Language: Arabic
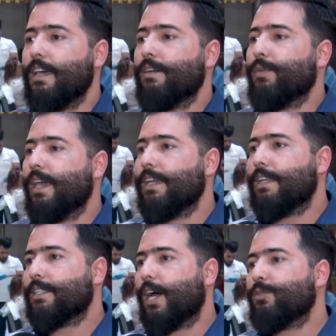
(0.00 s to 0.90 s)
آه، فهي
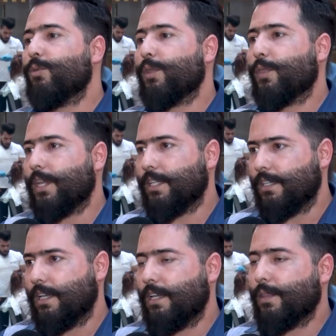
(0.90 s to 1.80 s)
التاتو الثري
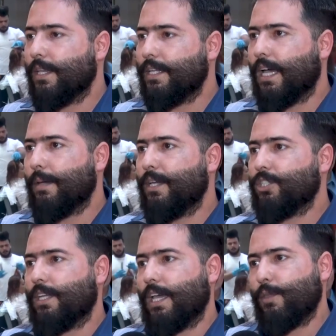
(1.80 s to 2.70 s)
دي الثري
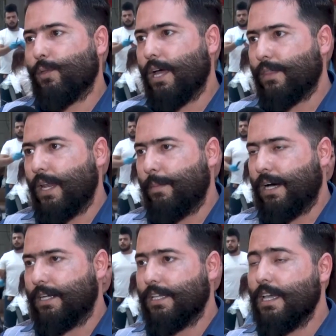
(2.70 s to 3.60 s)
دايميشن أي ثلاثي
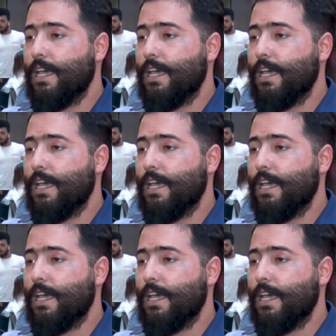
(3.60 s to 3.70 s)
الأبعاد